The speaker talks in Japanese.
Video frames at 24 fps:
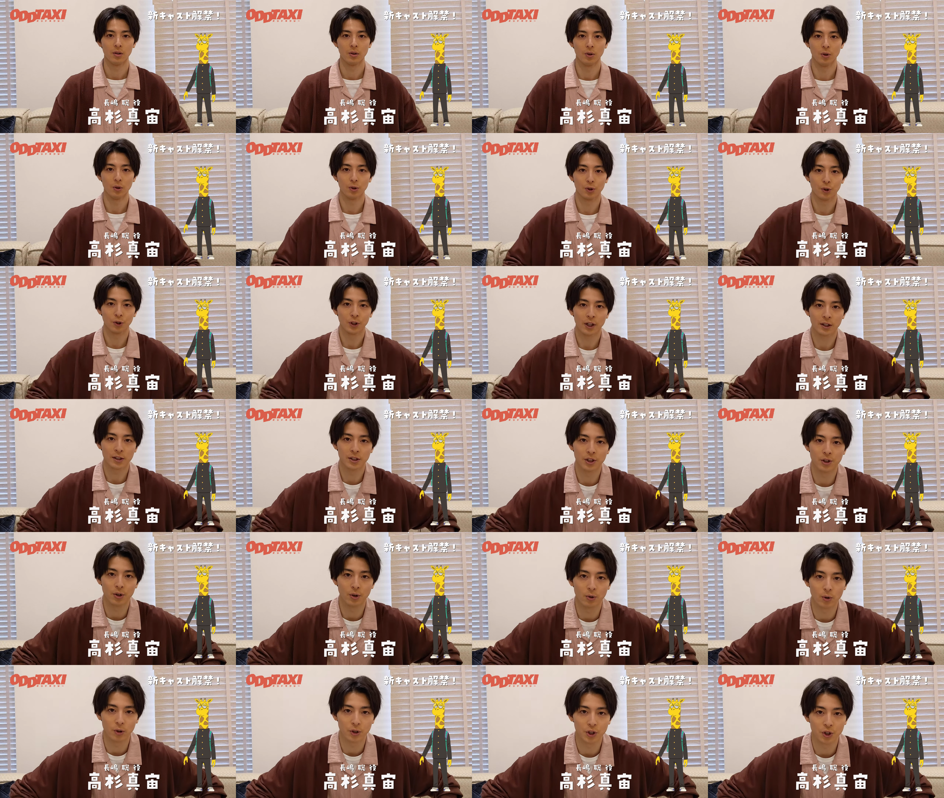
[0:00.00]

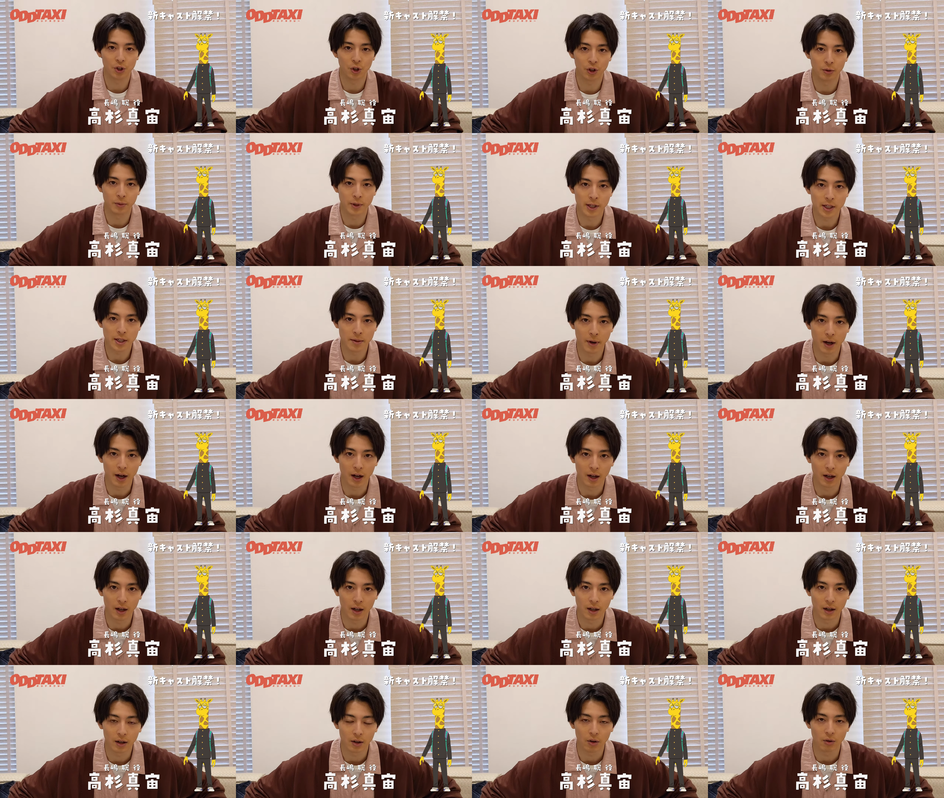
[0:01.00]
オットタクシーをご視聴の皆様
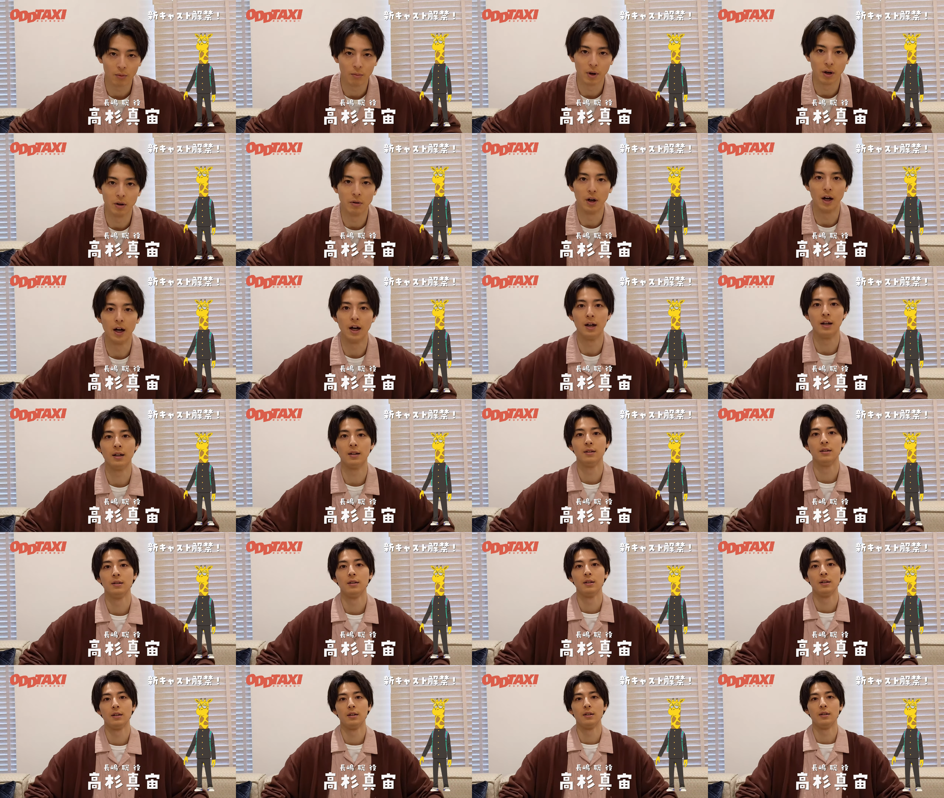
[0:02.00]
こんばんは
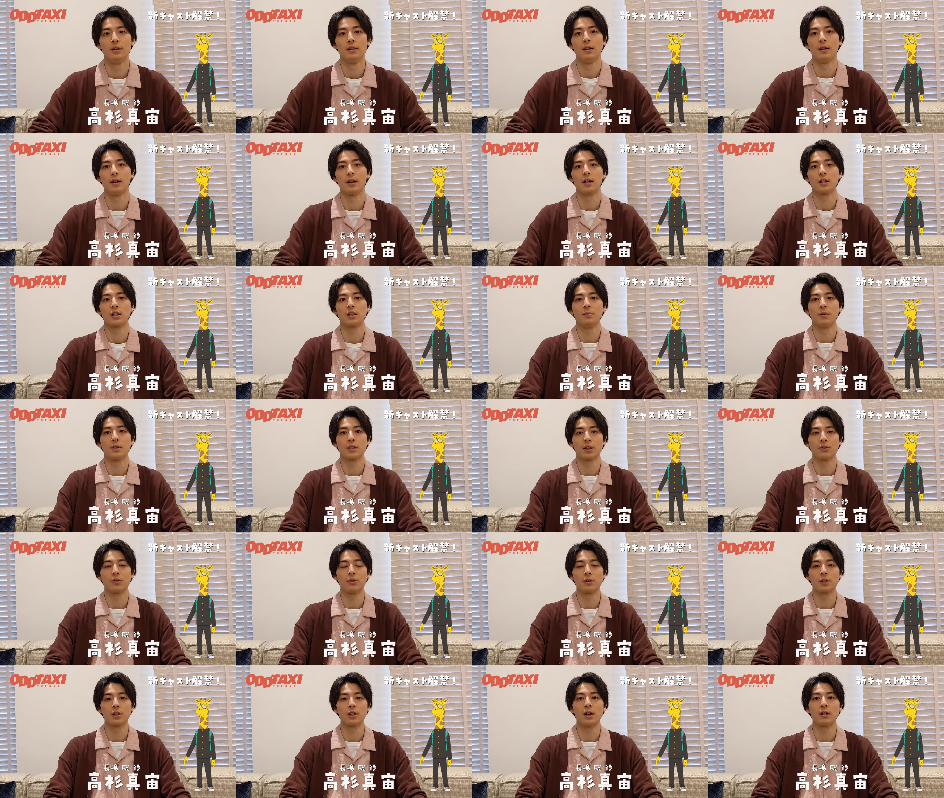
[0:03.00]
長嶋
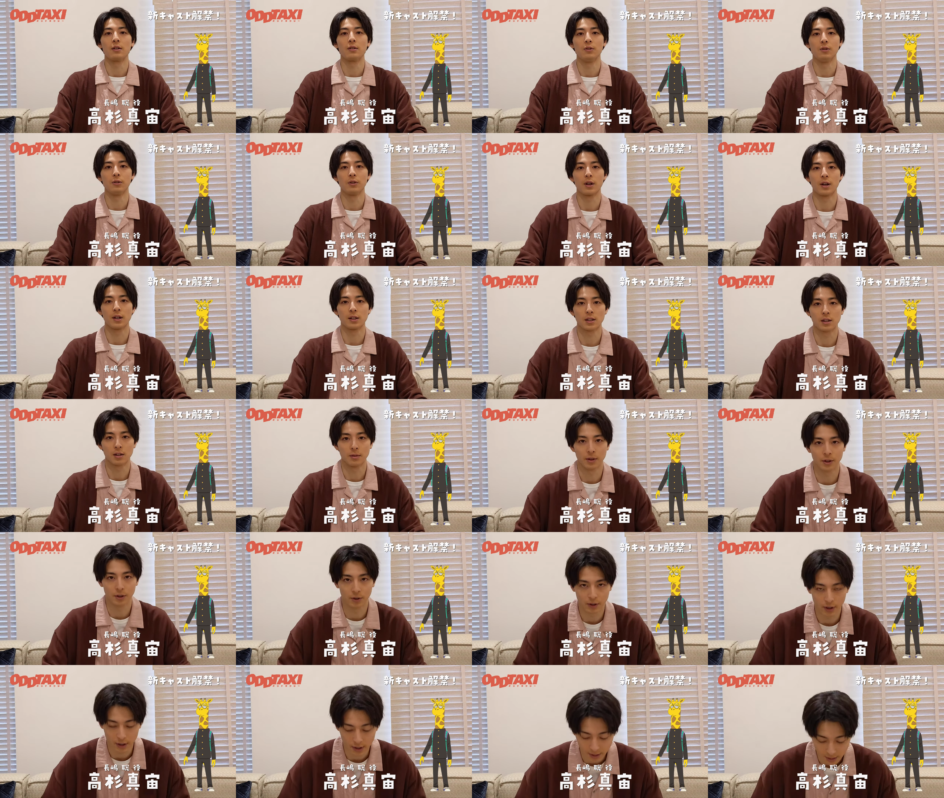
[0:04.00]
聡役の高杉
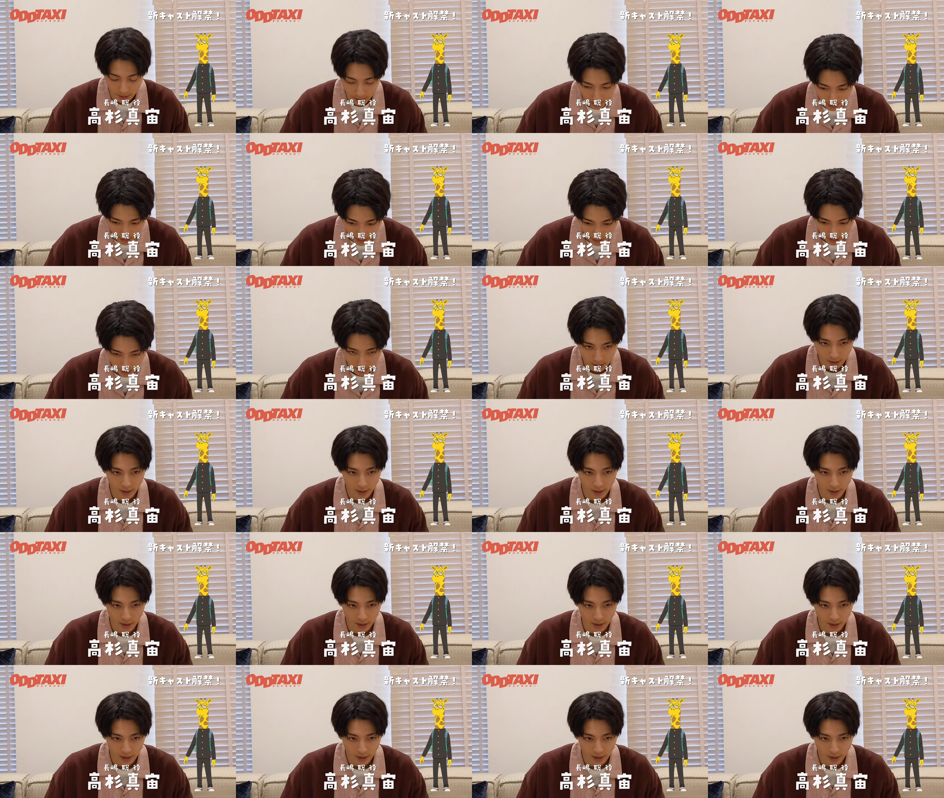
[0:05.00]
真宙です、